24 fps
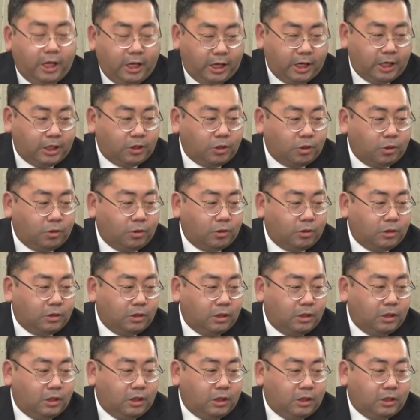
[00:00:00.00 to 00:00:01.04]
えーと、
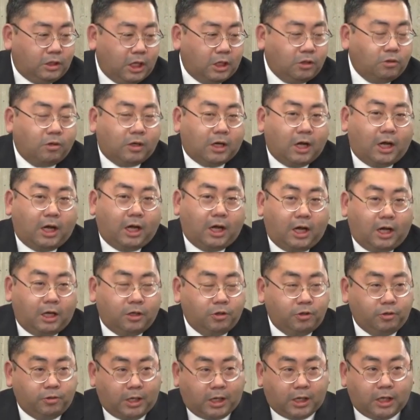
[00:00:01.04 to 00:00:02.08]
となんとかあ
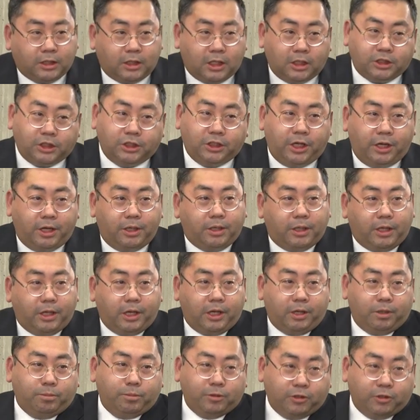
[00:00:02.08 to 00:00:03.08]
のような形で